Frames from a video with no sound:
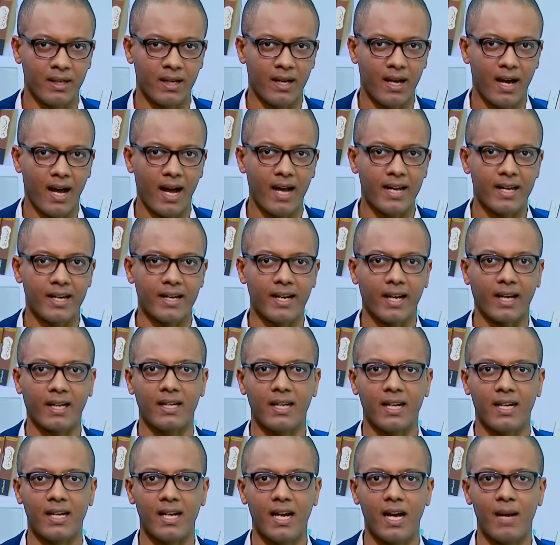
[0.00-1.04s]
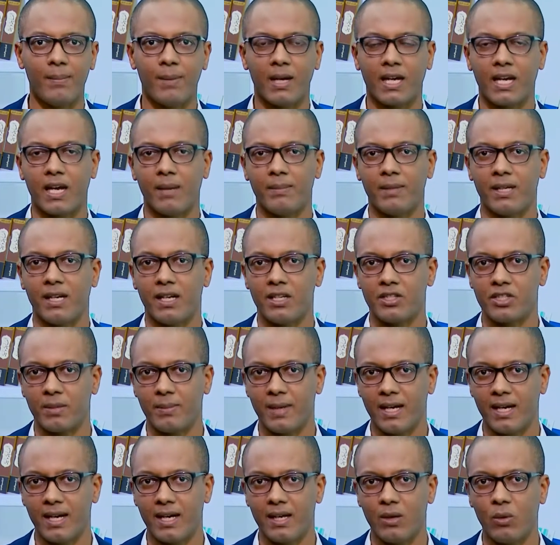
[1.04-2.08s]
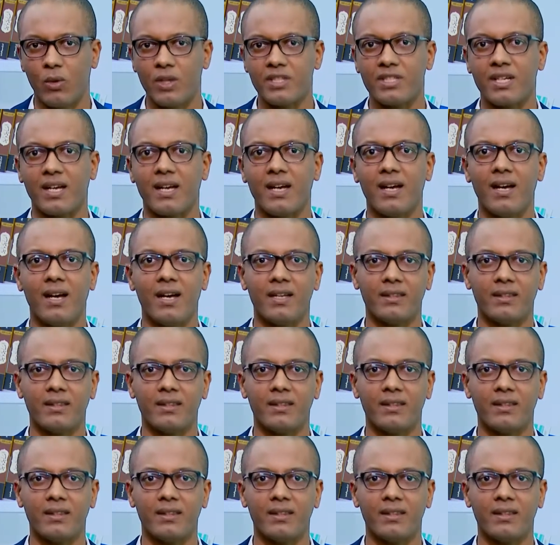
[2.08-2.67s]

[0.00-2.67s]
عاين خلالها مكامن من الجمال وسخاء